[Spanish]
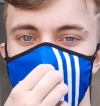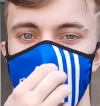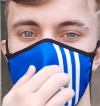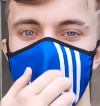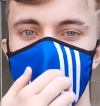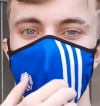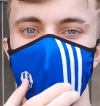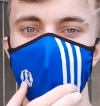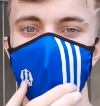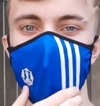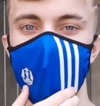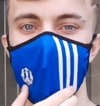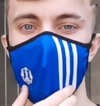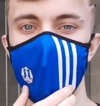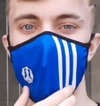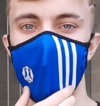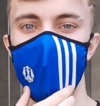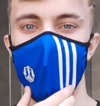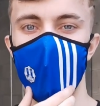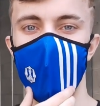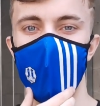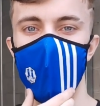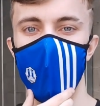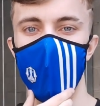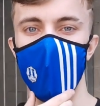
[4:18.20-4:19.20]
la
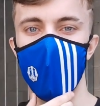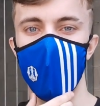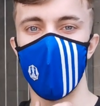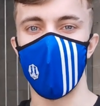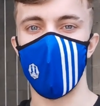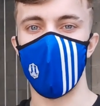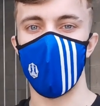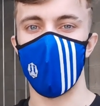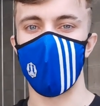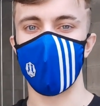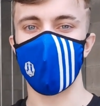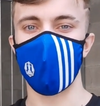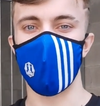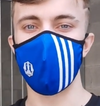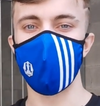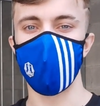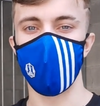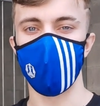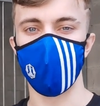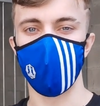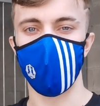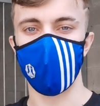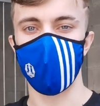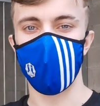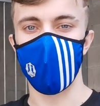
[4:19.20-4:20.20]
entrada al, al,
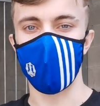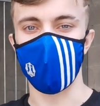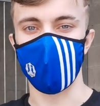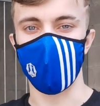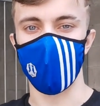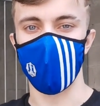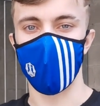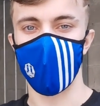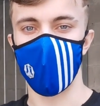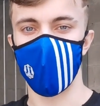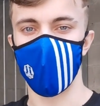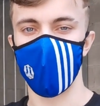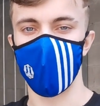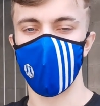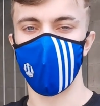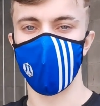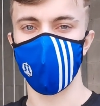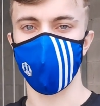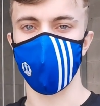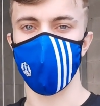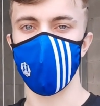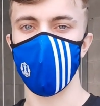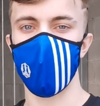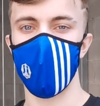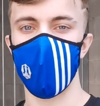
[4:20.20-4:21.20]
campo por parte de
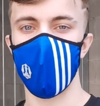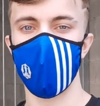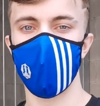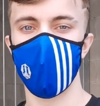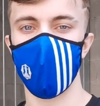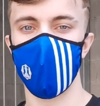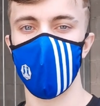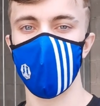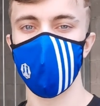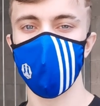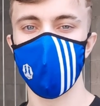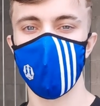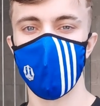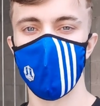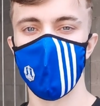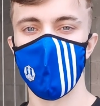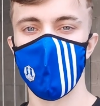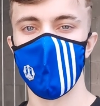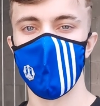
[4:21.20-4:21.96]
los jugadores,